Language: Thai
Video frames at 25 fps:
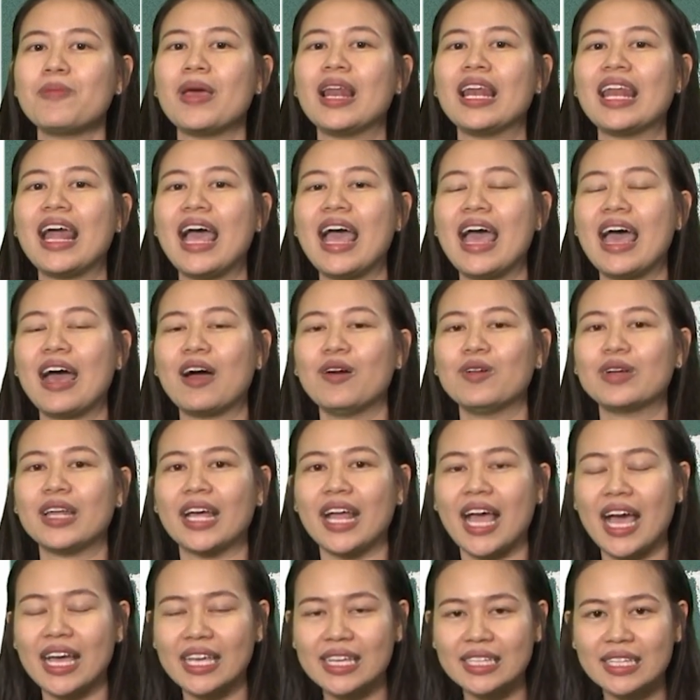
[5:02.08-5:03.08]
นเป็นแล้ว
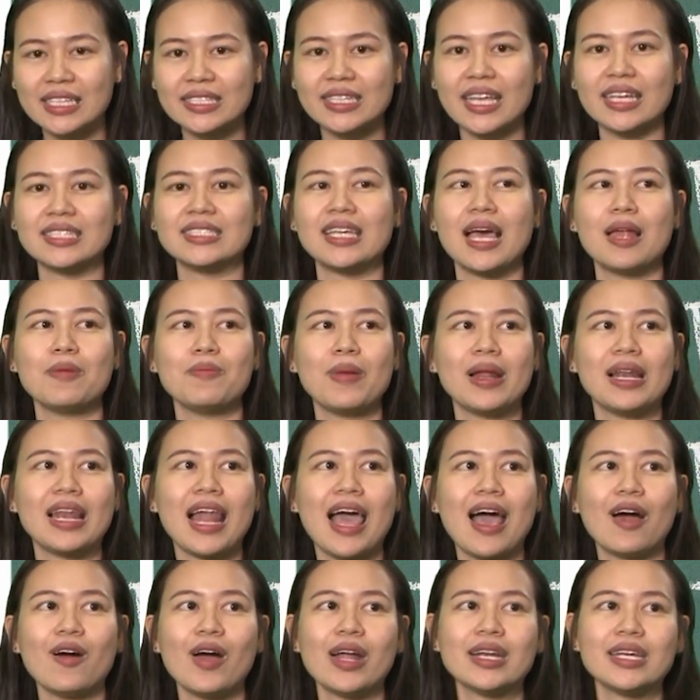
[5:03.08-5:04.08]
นะคะ อินเตอร์เซ็กชันเป็น
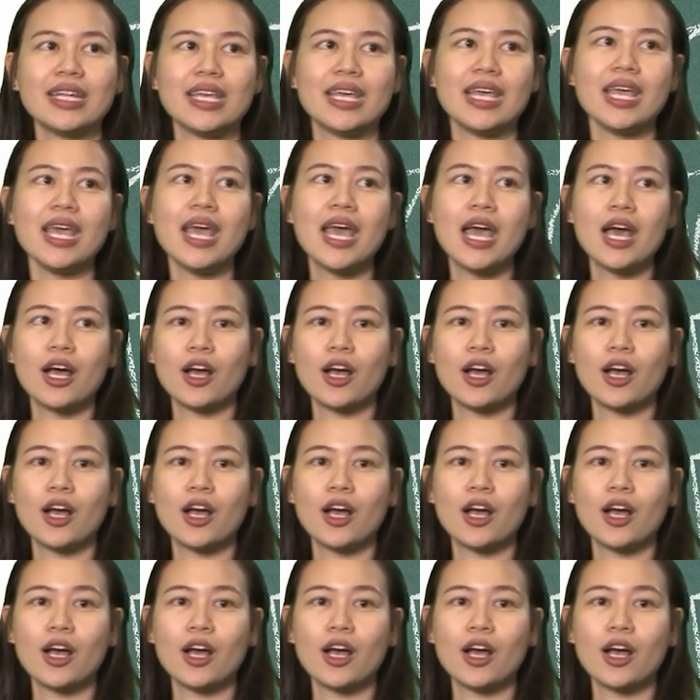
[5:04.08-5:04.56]
แล้วอันนี้